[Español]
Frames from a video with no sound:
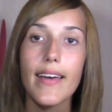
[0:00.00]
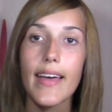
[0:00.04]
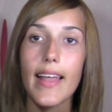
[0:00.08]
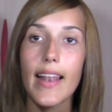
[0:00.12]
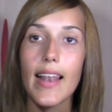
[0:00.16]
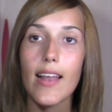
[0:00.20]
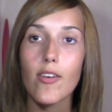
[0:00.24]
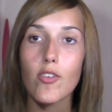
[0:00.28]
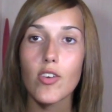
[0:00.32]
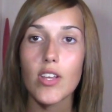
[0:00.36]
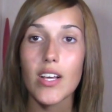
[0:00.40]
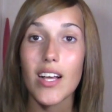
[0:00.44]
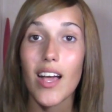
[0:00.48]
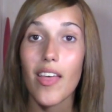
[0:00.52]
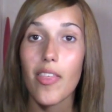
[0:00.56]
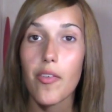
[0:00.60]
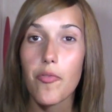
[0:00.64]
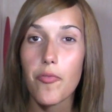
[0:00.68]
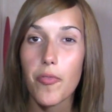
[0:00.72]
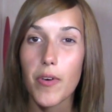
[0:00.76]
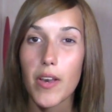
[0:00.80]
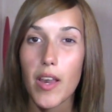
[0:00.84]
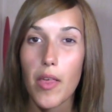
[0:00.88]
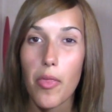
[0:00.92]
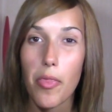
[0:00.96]
Es la única
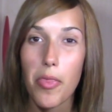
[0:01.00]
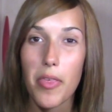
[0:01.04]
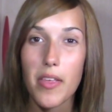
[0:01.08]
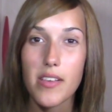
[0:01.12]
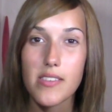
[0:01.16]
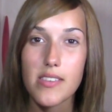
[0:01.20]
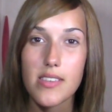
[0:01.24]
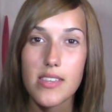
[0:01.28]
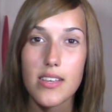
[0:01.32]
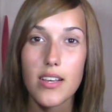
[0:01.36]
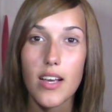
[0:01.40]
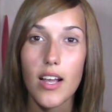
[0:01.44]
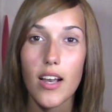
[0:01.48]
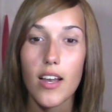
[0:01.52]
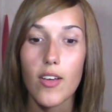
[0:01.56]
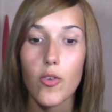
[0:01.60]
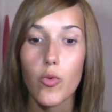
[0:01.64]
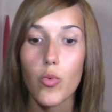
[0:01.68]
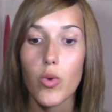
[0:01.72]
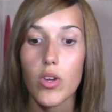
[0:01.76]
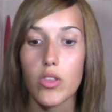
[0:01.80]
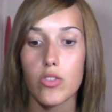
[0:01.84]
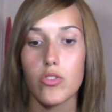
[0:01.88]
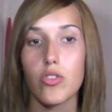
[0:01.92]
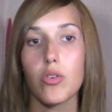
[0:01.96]
diferencia en sí que le
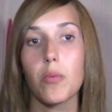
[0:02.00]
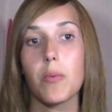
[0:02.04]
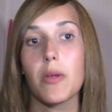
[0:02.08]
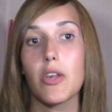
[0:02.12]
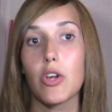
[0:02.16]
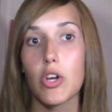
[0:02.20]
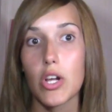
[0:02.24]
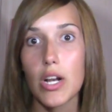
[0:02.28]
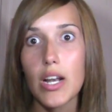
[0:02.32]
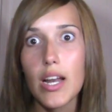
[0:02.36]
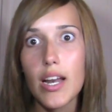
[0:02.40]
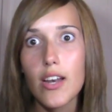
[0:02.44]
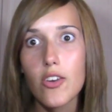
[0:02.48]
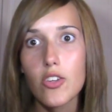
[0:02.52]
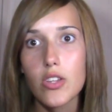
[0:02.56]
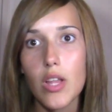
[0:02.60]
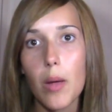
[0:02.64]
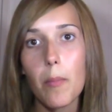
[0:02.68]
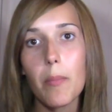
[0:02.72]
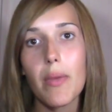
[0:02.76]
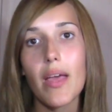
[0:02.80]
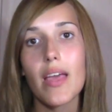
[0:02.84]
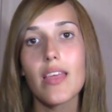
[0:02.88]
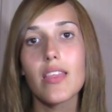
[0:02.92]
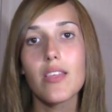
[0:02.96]
encuentro, pero claro,
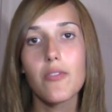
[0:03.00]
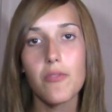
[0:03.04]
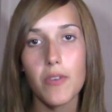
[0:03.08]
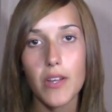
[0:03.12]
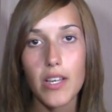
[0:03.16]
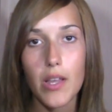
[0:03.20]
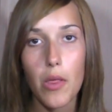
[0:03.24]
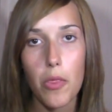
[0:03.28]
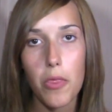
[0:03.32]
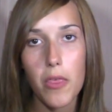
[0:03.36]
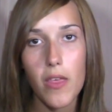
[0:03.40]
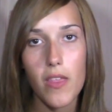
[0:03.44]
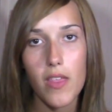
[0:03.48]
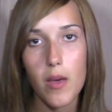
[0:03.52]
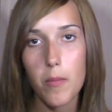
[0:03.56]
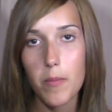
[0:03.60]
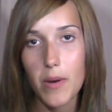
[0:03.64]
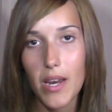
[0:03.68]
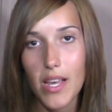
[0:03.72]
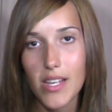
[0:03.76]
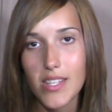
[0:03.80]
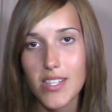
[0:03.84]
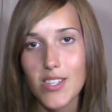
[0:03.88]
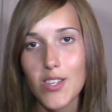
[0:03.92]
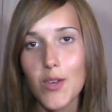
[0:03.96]
también hay diferencia de
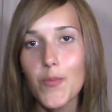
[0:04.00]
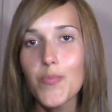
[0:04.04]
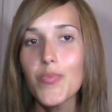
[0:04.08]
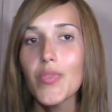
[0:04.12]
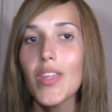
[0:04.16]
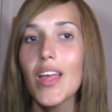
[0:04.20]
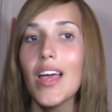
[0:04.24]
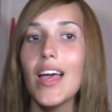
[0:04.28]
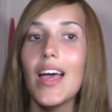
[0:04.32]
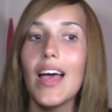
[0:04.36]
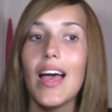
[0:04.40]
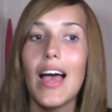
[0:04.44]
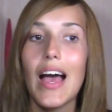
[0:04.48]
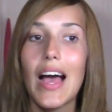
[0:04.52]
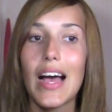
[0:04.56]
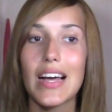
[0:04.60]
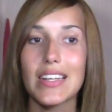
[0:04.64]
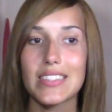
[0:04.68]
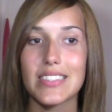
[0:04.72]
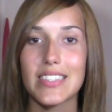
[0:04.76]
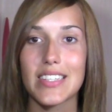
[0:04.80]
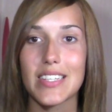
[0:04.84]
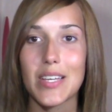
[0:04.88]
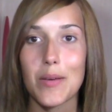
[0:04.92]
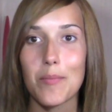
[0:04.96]
precio.
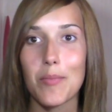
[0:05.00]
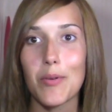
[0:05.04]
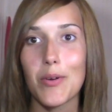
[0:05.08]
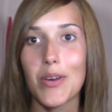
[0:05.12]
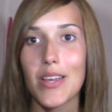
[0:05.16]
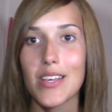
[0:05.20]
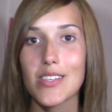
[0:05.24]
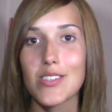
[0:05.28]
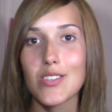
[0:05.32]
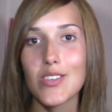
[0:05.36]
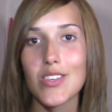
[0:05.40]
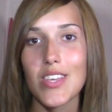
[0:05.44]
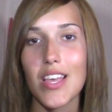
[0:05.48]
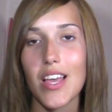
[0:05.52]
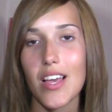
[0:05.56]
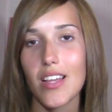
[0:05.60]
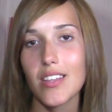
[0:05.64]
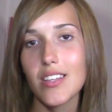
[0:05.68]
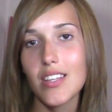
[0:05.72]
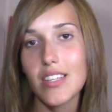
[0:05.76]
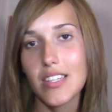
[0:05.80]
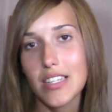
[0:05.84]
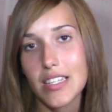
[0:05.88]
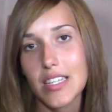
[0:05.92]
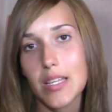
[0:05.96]
Así que por eso
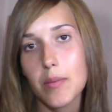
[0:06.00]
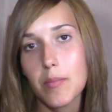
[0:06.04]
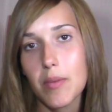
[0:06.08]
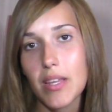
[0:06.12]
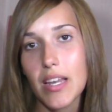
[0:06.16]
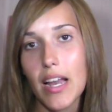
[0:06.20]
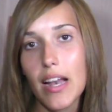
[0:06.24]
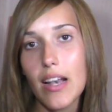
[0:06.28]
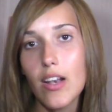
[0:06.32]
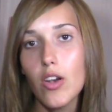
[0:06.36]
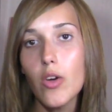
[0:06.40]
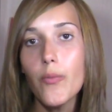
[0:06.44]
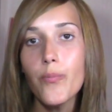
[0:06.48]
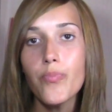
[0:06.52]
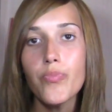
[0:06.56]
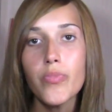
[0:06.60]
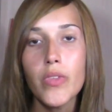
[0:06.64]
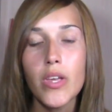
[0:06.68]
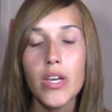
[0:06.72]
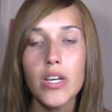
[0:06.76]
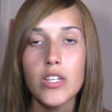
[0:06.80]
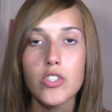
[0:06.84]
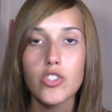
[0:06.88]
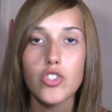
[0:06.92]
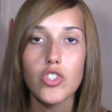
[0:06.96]
ya tenéis que mirarlo.
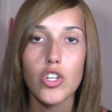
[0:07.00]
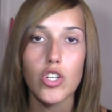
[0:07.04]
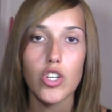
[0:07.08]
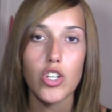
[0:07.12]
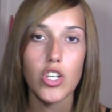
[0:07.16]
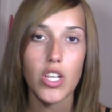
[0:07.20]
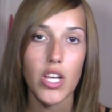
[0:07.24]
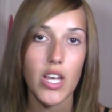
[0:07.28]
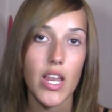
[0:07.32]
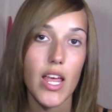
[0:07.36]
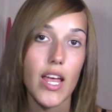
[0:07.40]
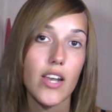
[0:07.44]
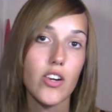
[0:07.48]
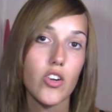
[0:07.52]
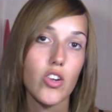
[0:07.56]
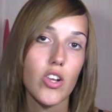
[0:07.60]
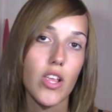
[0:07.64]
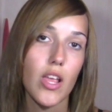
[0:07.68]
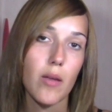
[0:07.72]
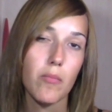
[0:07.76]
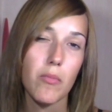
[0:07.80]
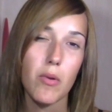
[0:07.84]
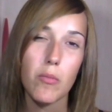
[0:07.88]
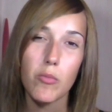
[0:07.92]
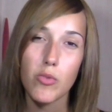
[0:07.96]
Yo no quería
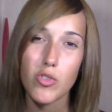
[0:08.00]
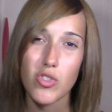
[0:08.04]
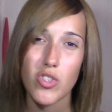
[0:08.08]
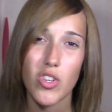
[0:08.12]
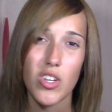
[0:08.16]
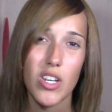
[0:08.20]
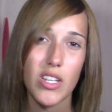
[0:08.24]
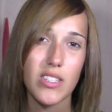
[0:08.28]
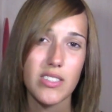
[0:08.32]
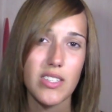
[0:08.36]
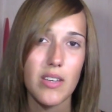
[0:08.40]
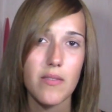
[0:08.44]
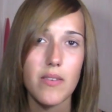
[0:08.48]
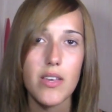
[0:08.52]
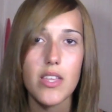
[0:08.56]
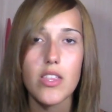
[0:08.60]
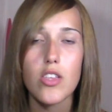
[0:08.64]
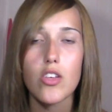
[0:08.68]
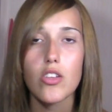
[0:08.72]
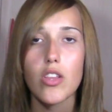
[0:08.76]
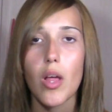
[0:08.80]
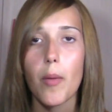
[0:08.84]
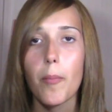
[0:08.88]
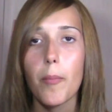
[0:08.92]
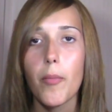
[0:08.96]
enrollarme mucho en este
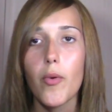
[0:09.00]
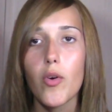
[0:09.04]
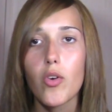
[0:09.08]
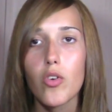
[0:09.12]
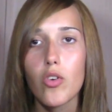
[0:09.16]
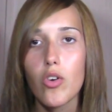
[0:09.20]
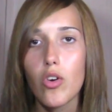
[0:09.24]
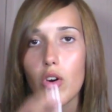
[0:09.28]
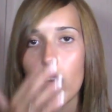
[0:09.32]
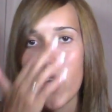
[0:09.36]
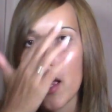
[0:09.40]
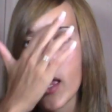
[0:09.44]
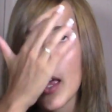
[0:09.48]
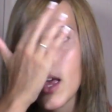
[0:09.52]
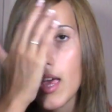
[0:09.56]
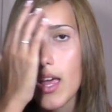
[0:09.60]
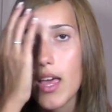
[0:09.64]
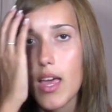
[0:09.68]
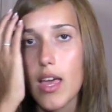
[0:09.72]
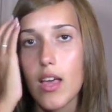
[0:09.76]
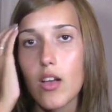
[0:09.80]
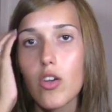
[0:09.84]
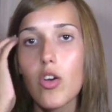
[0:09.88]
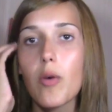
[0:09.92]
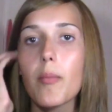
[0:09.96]
vídeo, tampoco
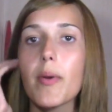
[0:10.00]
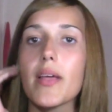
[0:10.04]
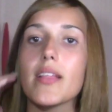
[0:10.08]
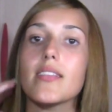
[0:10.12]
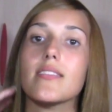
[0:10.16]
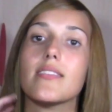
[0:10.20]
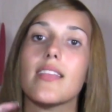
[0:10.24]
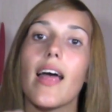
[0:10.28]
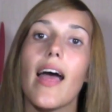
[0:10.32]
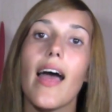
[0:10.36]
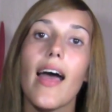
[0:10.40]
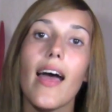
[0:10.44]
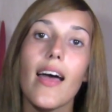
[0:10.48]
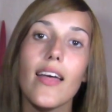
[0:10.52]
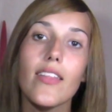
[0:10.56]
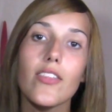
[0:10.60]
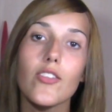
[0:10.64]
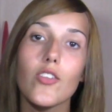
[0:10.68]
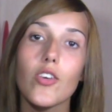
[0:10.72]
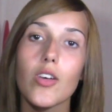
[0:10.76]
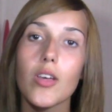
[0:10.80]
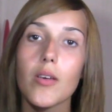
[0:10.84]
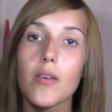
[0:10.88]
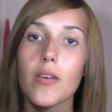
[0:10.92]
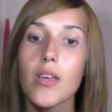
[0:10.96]
eh,
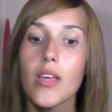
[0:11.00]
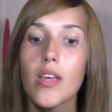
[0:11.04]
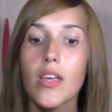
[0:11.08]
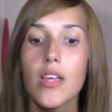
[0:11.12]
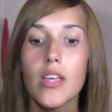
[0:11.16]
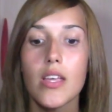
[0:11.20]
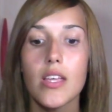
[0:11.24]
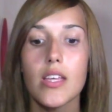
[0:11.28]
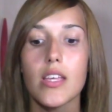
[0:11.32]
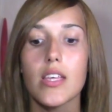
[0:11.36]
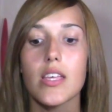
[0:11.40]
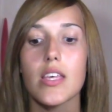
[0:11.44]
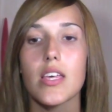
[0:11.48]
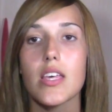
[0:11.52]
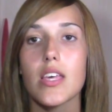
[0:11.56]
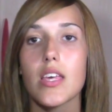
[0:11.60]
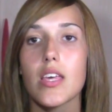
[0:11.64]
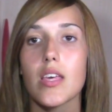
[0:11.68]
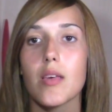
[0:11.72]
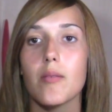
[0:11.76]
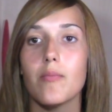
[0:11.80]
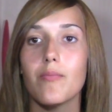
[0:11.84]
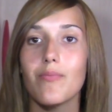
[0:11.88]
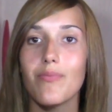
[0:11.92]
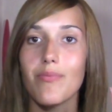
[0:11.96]
comentando
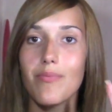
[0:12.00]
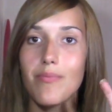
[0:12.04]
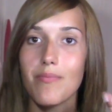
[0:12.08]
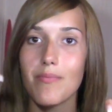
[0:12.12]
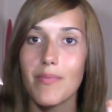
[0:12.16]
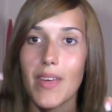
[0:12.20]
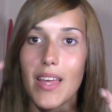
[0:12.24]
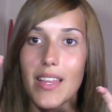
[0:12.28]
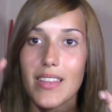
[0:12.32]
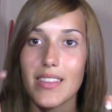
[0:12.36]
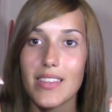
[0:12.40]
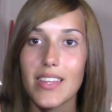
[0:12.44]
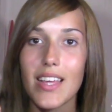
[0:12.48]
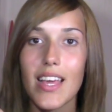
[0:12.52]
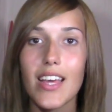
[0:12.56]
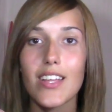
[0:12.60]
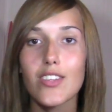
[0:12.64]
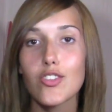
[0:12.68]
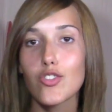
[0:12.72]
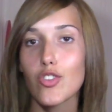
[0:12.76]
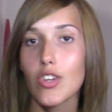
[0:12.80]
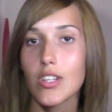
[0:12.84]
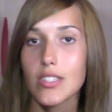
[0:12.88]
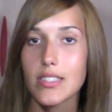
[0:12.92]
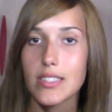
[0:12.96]
y,
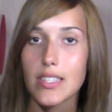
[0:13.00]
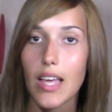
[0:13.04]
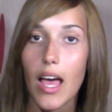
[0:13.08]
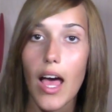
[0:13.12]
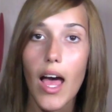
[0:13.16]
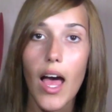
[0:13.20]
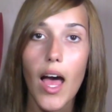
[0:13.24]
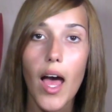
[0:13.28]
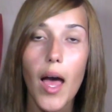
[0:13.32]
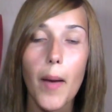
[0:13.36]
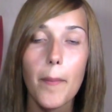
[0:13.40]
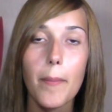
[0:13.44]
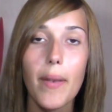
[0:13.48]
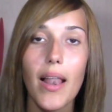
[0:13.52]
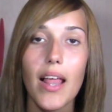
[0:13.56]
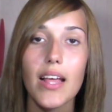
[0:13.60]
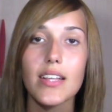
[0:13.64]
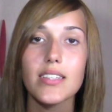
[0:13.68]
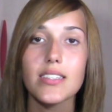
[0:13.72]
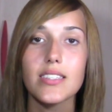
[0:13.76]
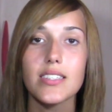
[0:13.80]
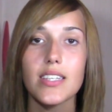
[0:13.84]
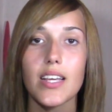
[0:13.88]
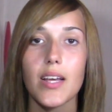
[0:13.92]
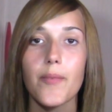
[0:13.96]
vendiendo esta
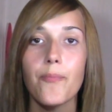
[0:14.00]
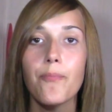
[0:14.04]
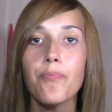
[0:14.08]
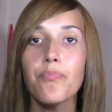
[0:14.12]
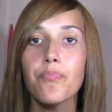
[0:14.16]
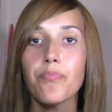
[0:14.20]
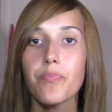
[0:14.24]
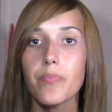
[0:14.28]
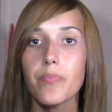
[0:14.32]
plancha,